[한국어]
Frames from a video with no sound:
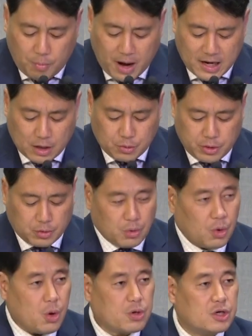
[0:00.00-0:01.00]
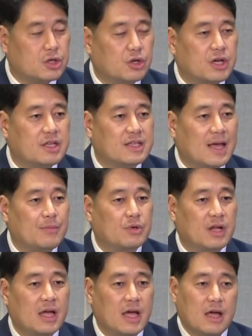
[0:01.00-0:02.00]
말하고 있고 그렇기
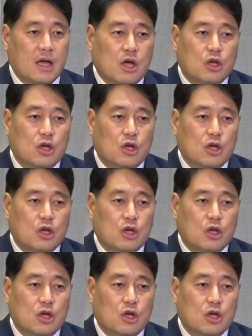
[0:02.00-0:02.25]
때문에